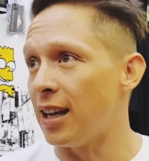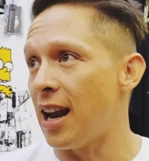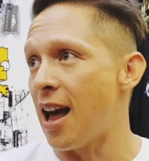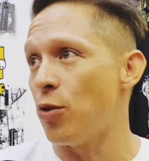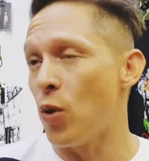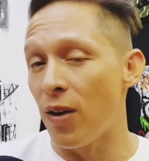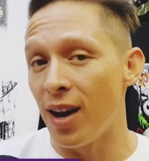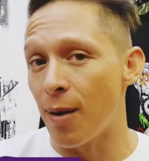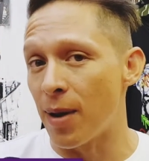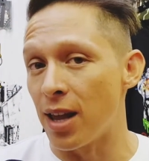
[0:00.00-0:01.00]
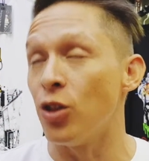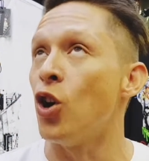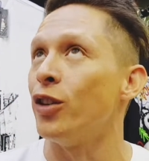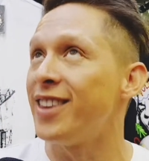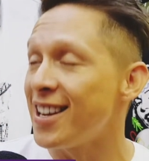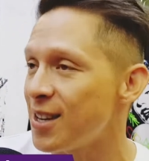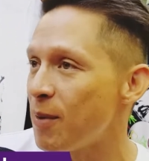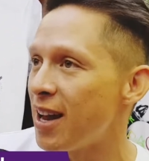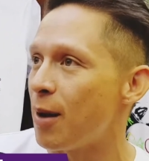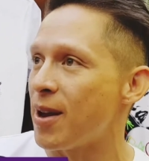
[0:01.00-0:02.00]
de las 9 de la mañana, no, 10 y
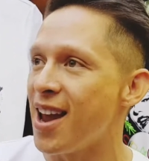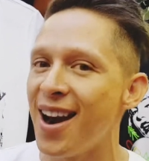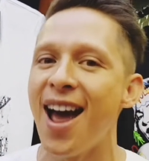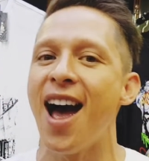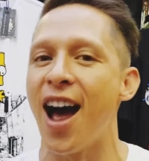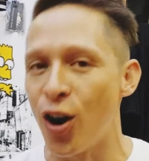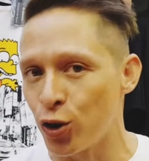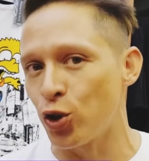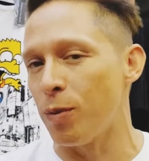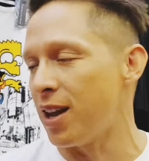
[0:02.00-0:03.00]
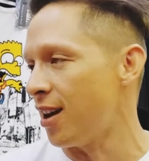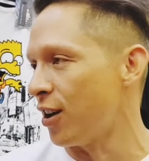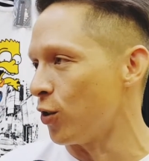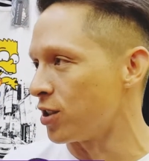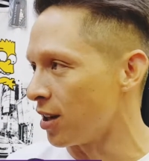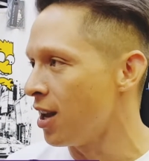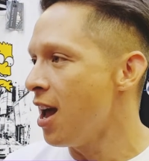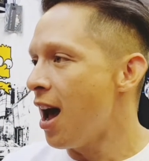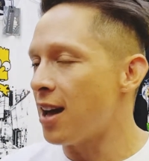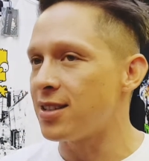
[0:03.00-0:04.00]
media de la mañana a 8 y media de la noche.
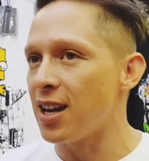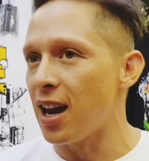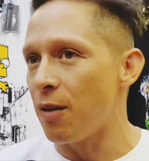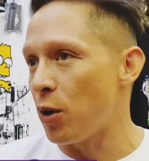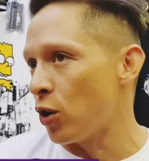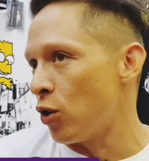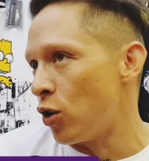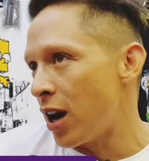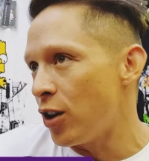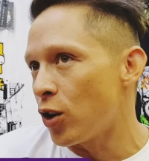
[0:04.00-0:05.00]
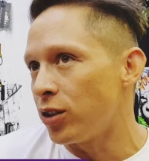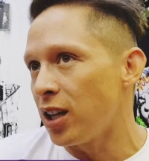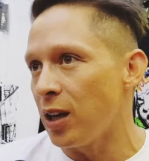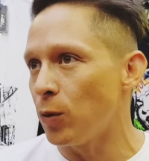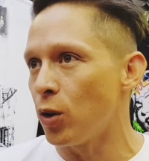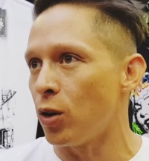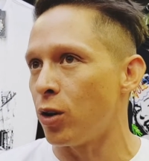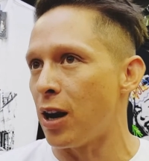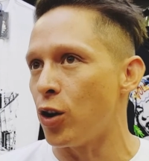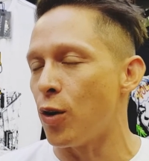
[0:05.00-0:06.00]
Así que bueno, horario continuo,
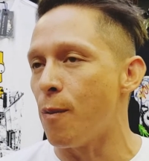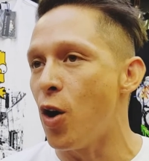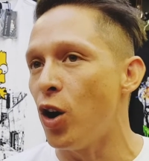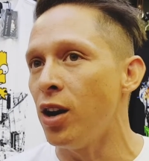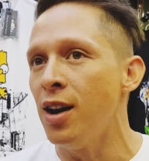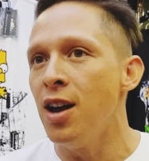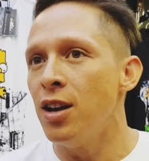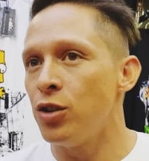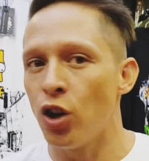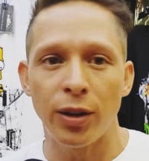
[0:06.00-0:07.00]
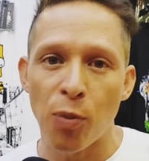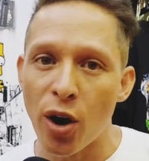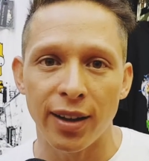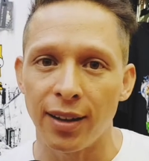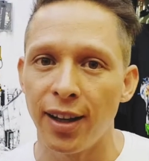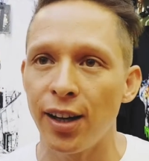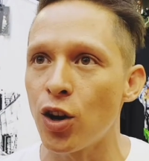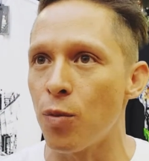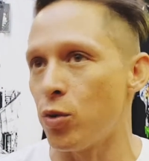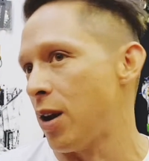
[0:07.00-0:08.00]
horario de mall, yo te puedo atender
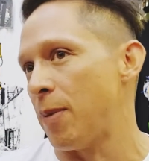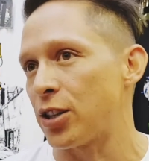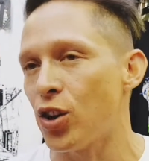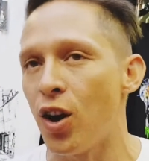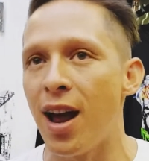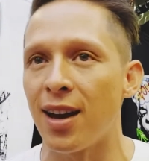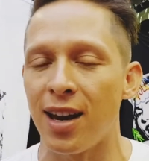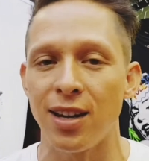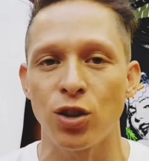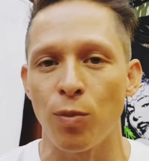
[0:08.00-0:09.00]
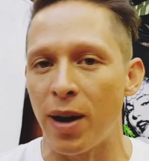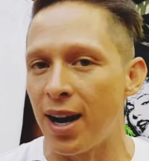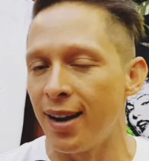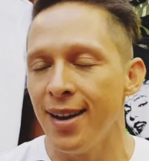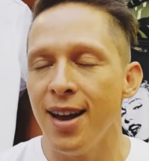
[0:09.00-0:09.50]
como una persona, aquí súper,